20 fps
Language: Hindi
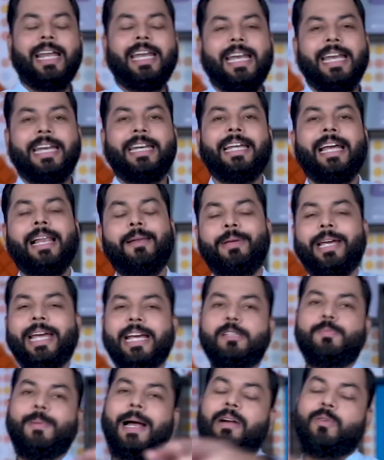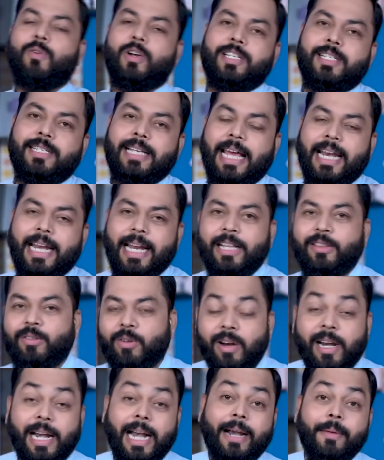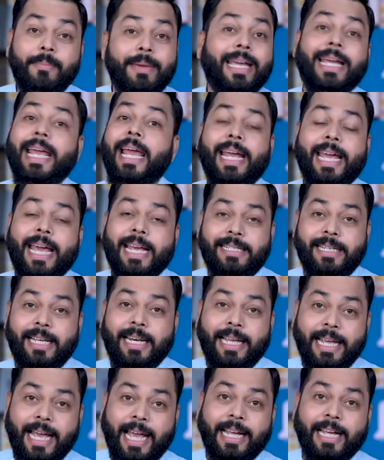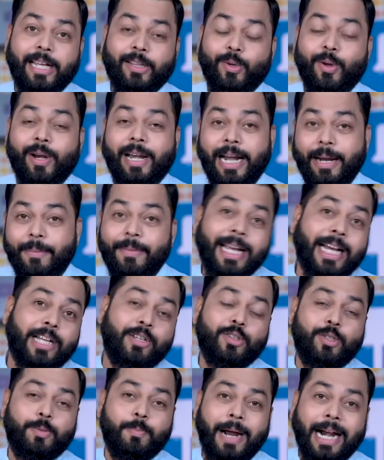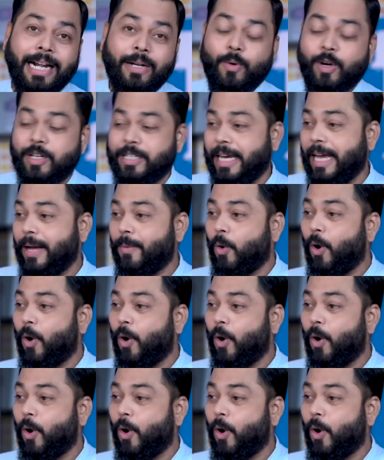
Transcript: अगर रियलमी के स्मार्ट वॉचेज आ रहे हैं तो Redmi के कैसे नहीं आएंगे तो रेडमी का जो स्मार्ट वॉच है